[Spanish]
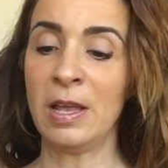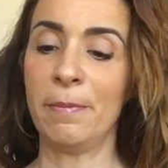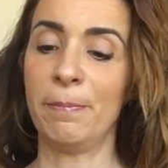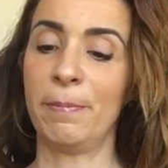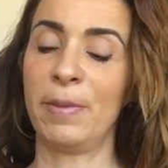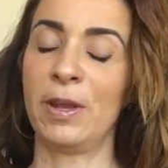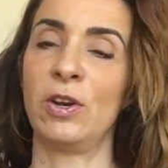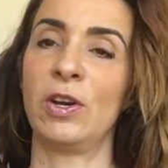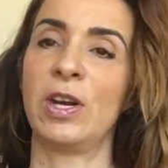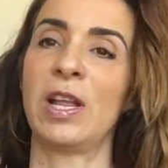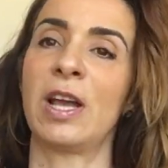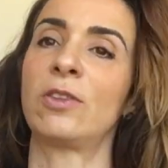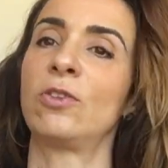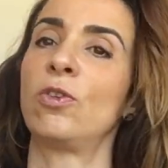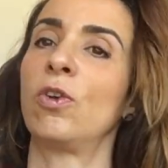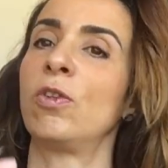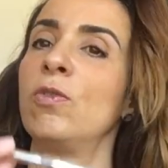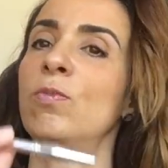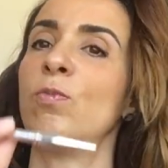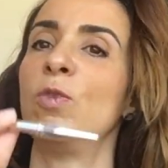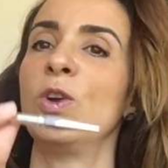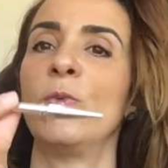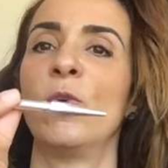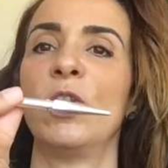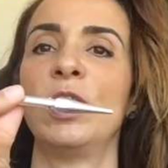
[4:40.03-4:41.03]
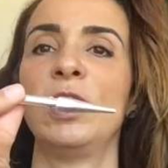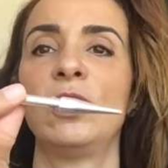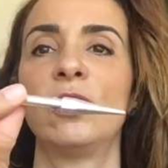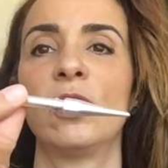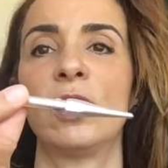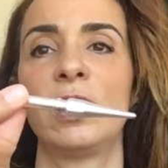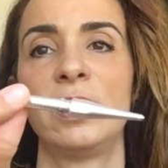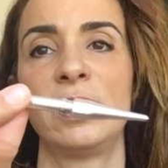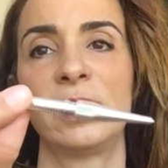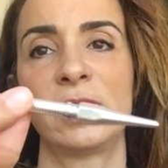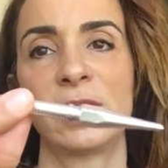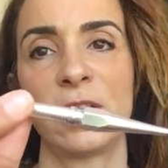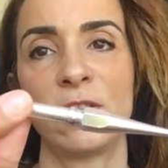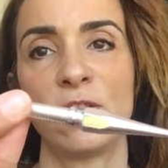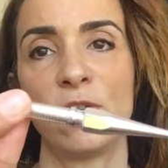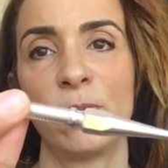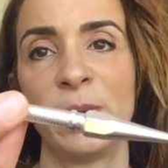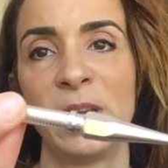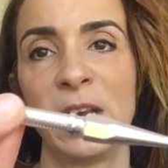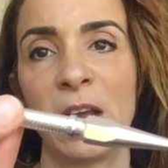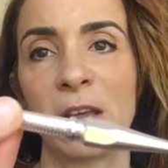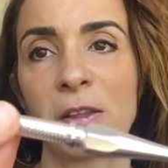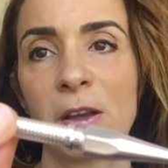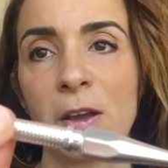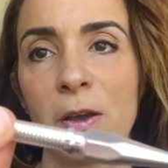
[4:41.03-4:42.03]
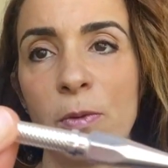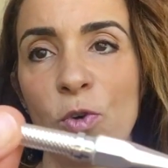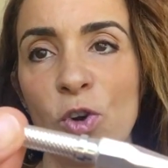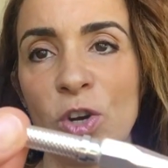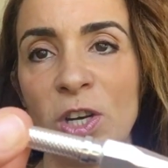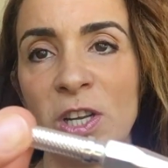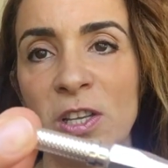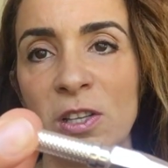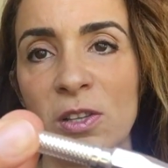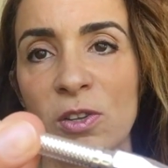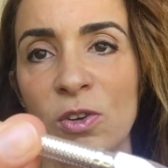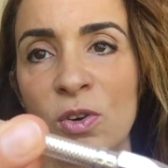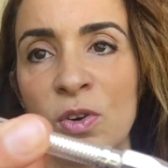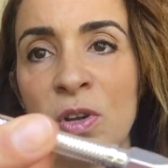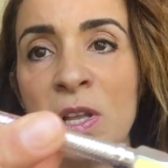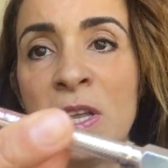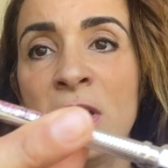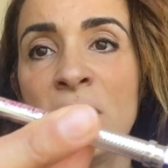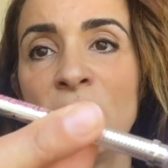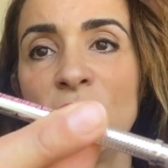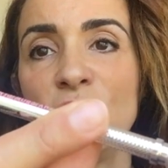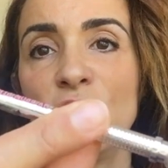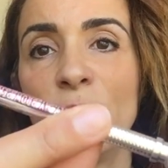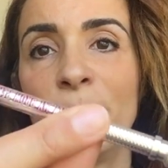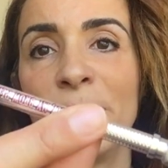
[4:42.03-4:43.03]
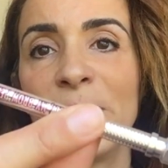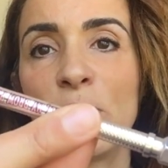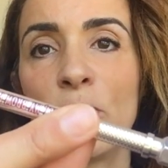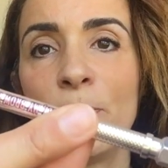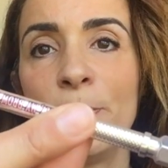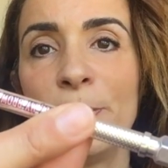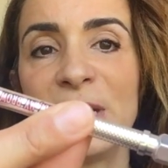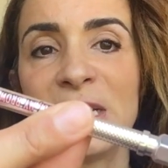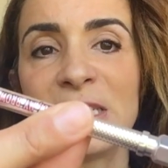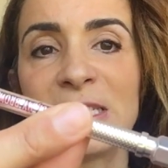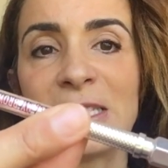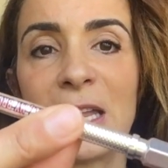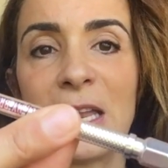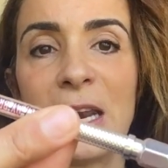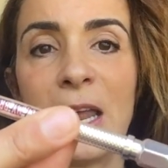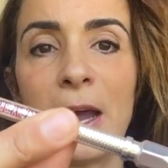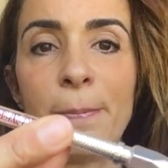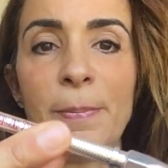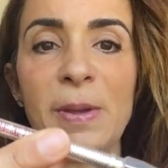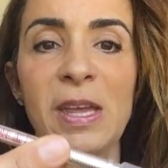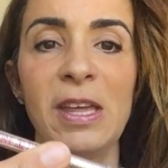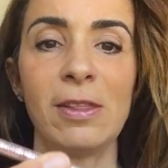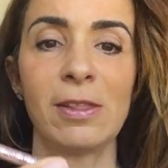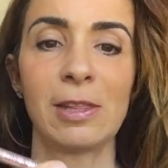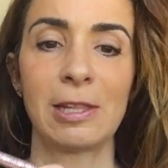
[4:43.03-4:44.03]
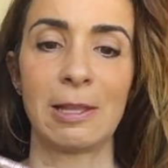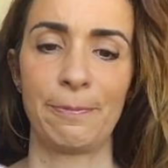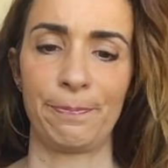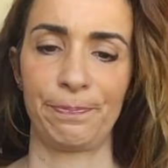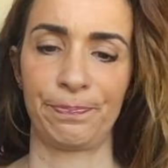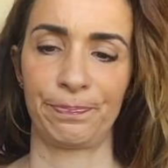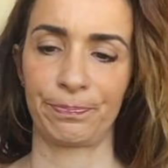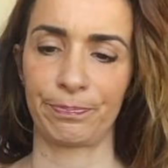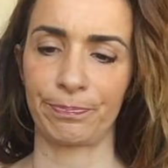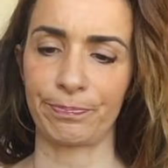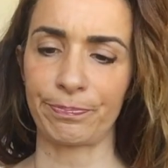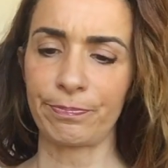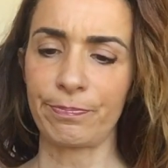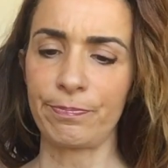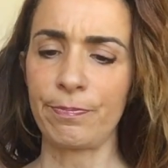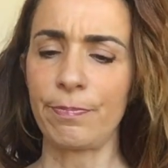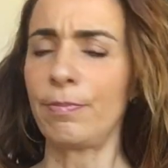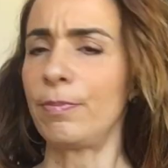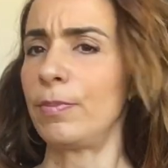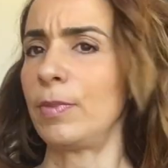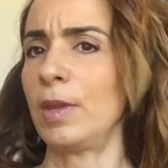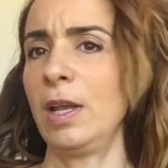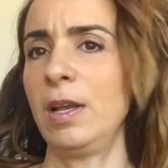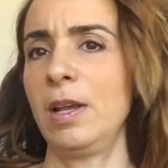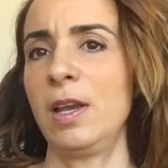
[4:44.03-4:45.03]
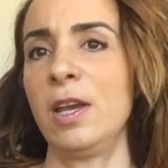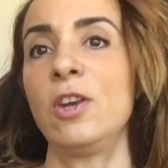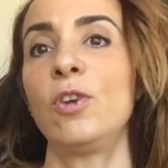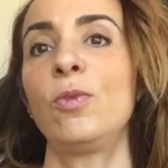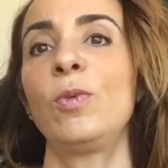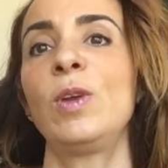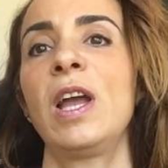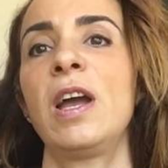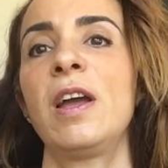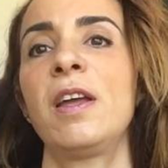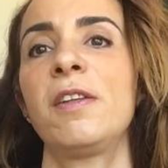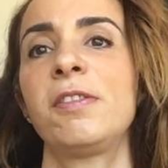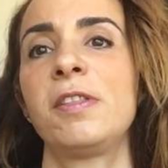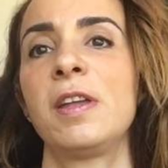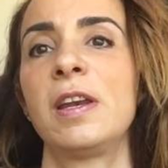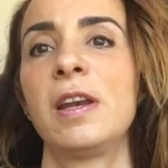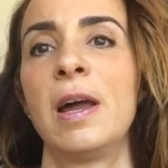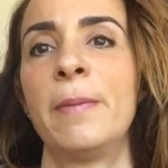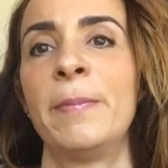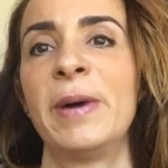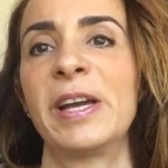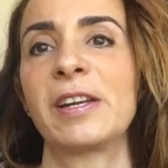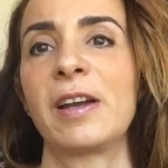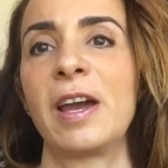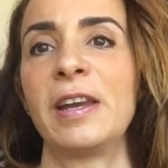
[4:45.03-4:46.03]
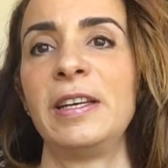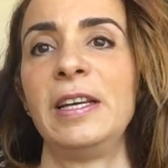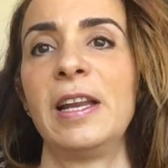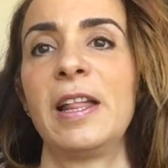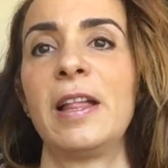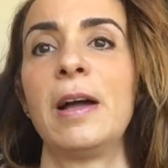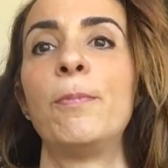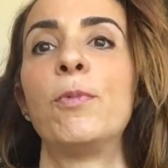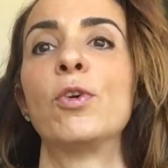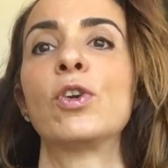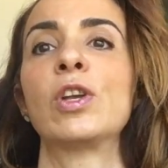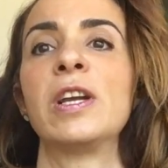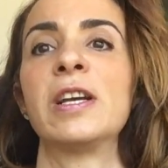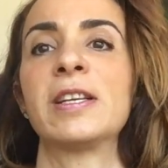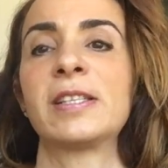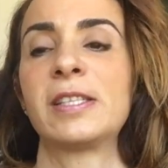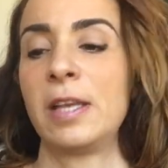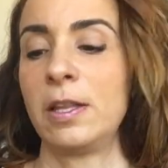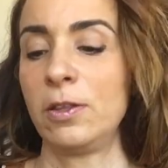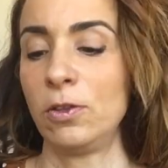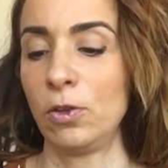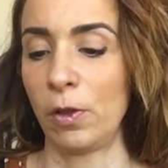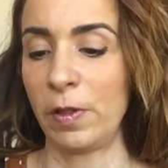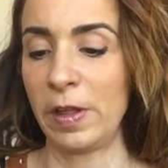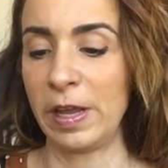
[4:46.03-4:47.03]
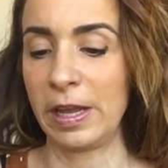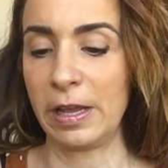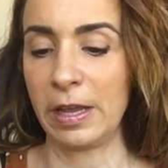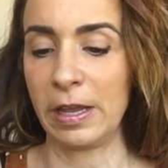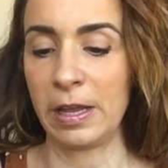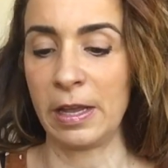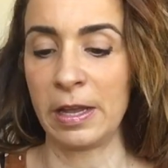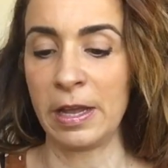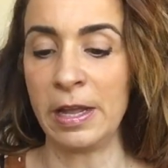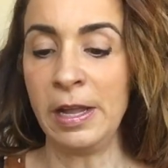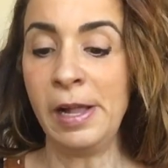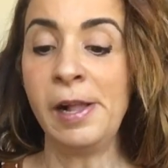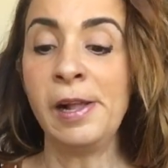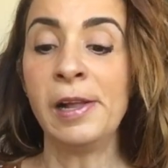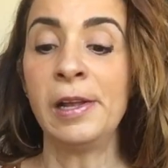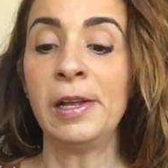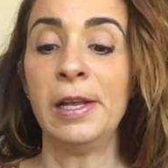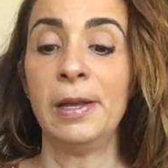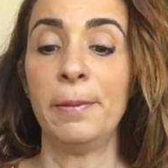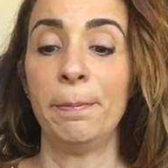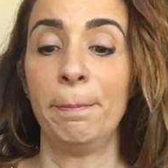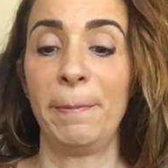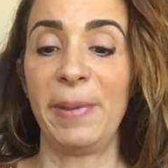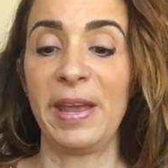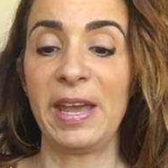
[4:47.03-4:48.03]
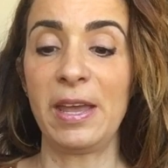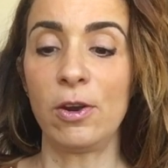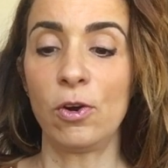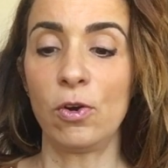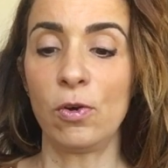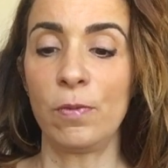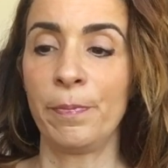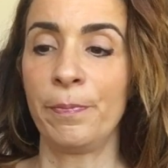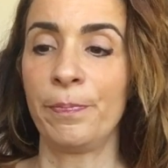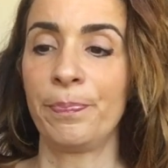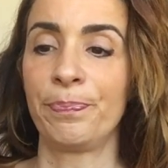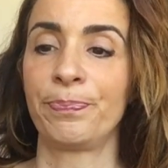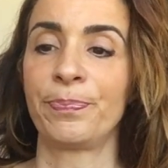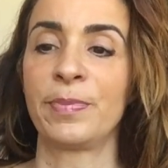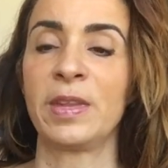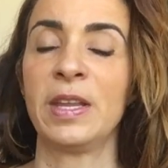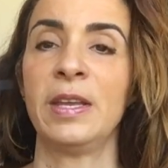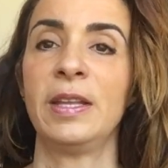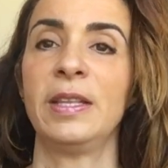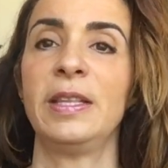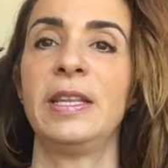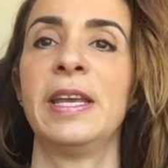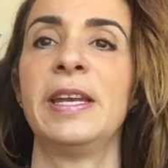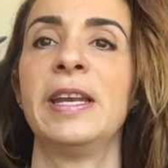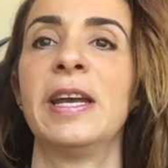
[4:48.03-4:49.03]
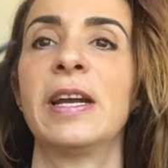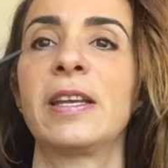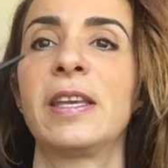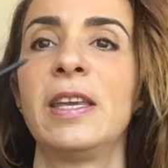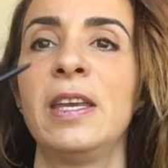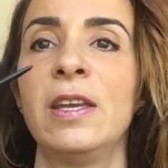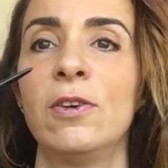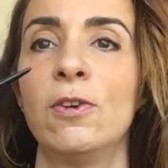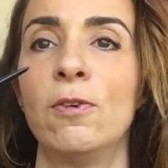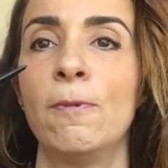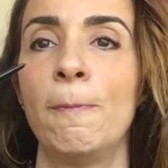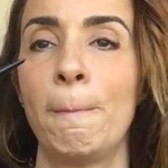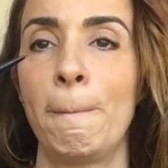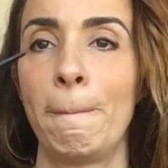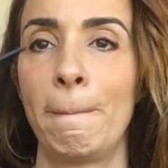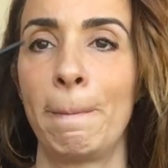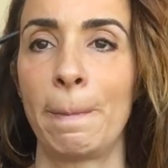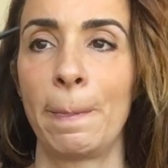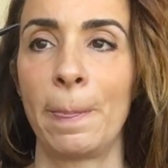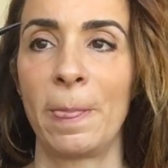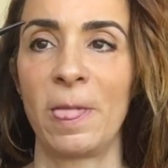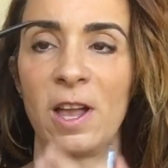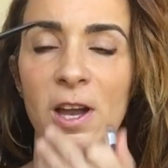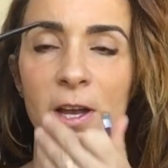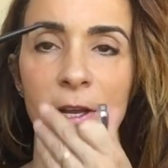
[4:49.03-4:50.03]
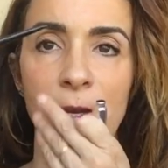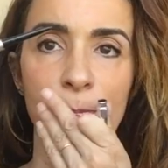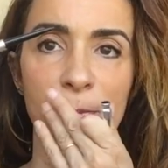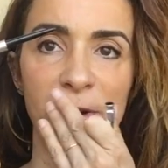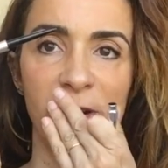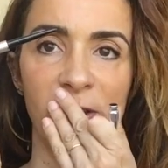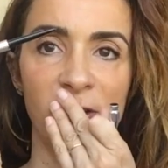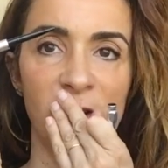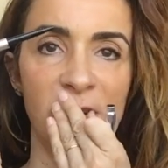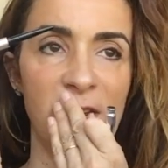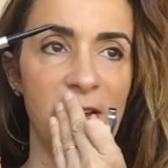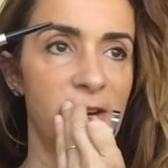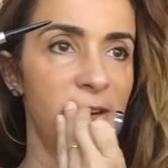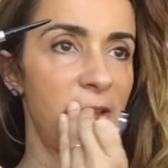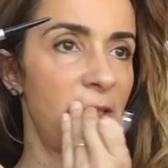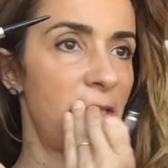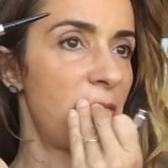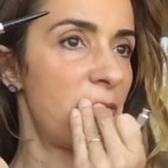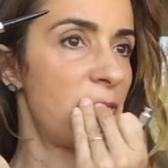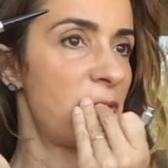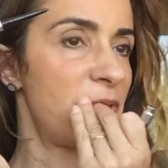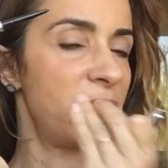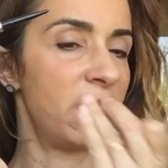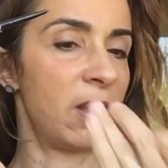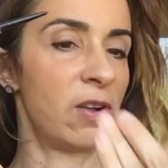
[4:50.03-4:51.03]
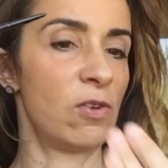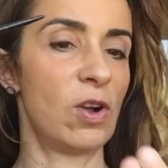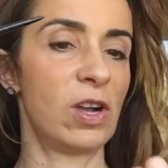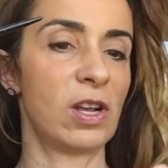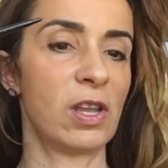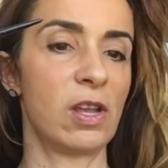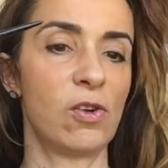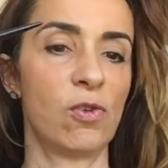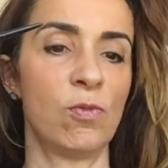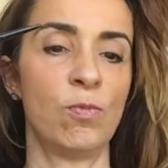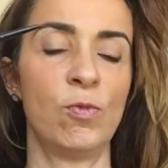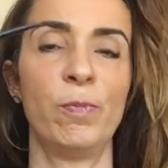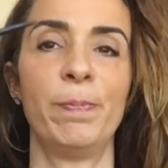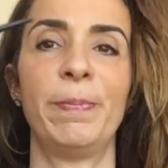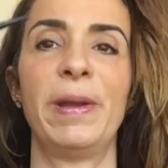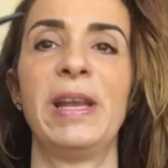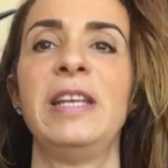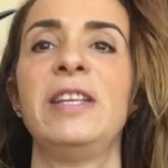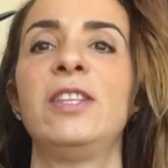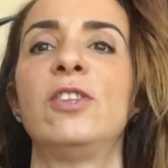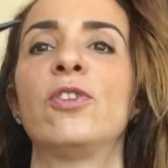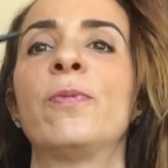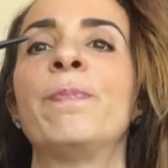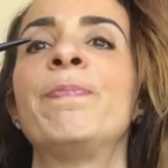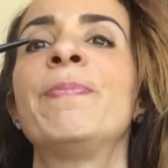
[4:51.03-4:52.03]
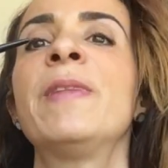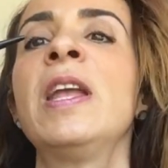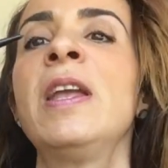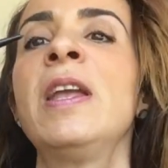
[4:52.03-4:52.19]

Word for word: Pero era todo muy bonito de diseño, mirad qué bonito. Yo me compré este lápiz, que no voy a decir la marca ni nada porque a santo de qué, pero tiene aquí, ay, perdonad, tengo aquí como un pelito,